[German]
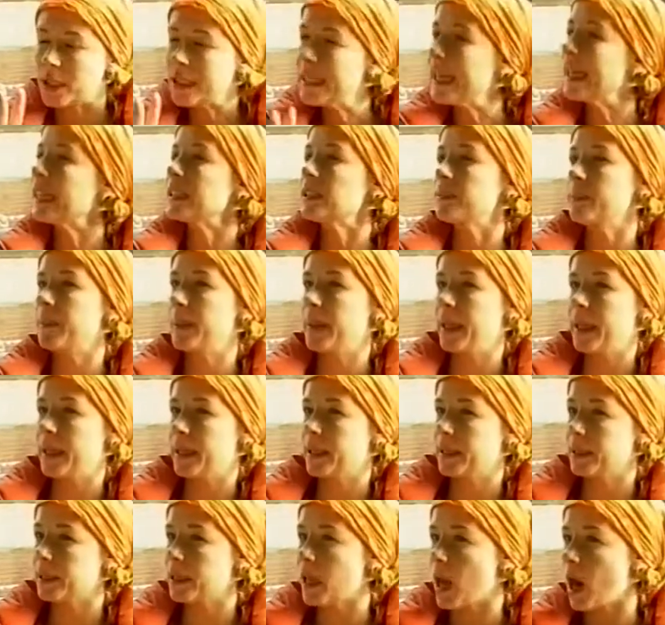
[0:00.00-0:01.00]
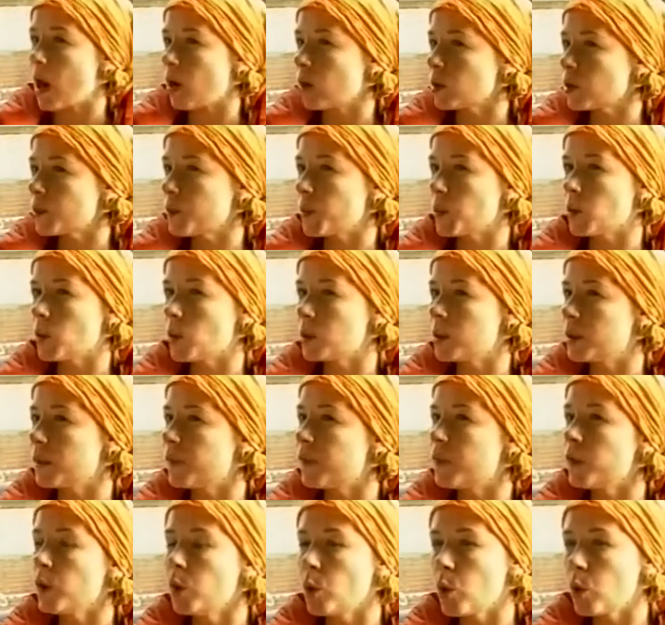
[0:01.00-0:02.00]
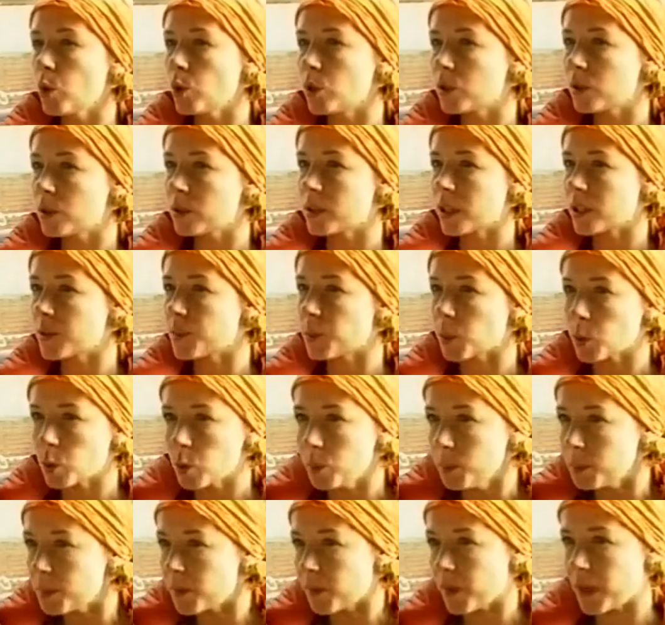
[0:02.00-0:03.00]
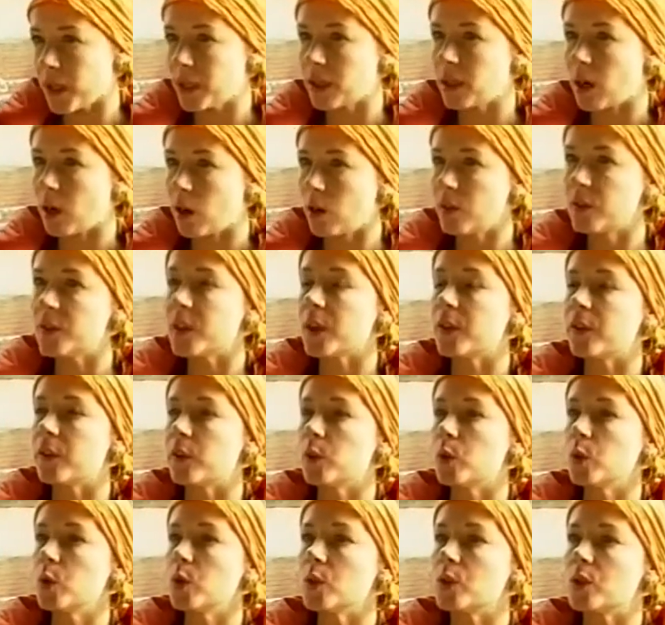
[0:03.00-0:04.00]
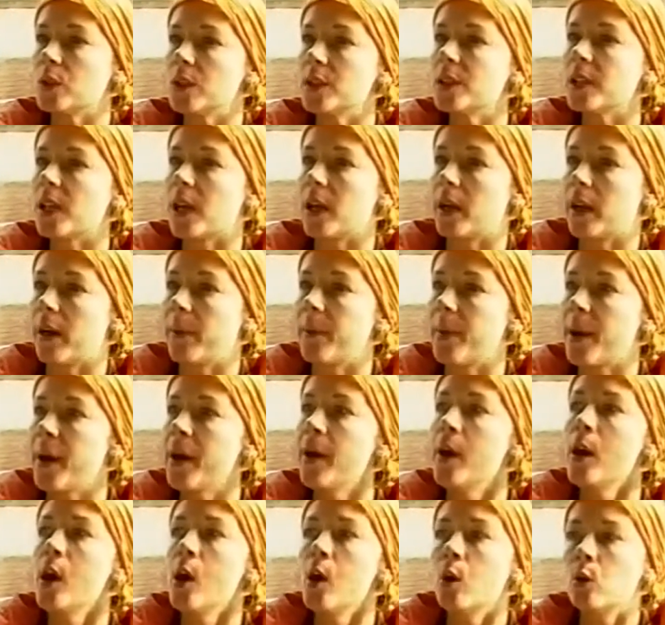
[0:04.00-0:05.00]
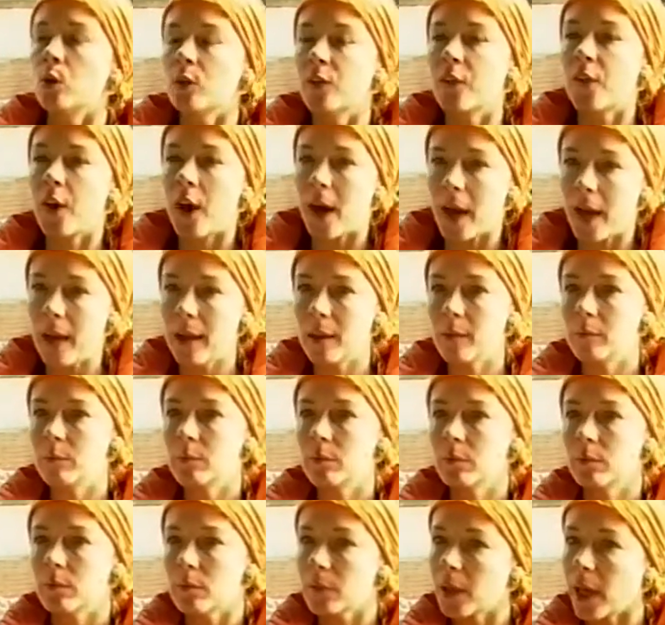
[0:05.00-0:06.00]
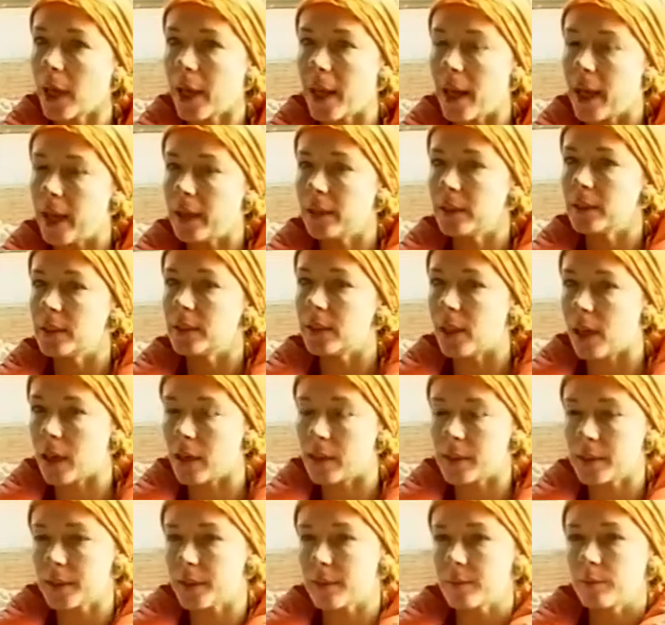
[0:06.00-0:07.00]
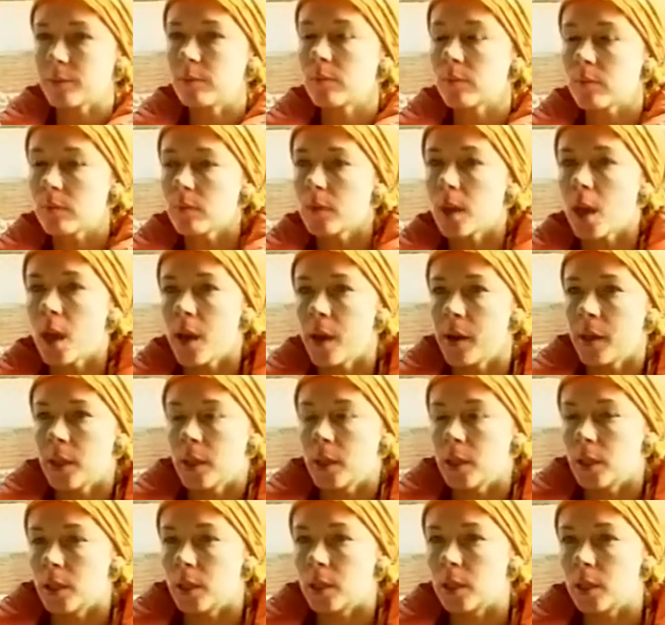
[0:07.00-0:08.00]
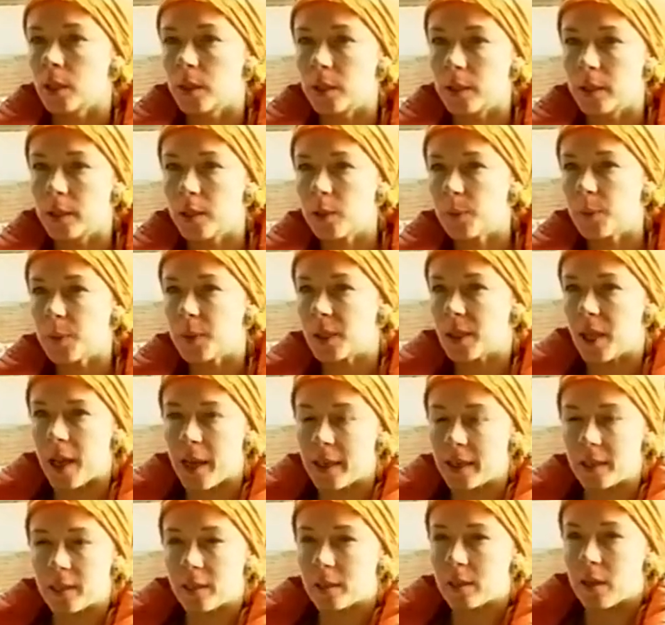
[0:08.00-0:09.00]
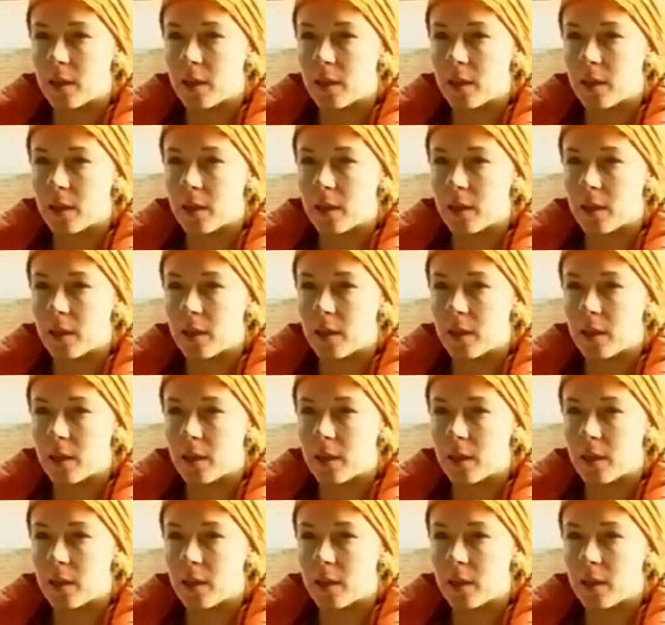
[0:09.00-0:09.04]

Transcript: Knastbellen, der Ausbruch, die Flucht, das Berühmtwerden auf der Flucht, diese Klammer und vor allem der Kerngedanke, äh, den ich bezeichnet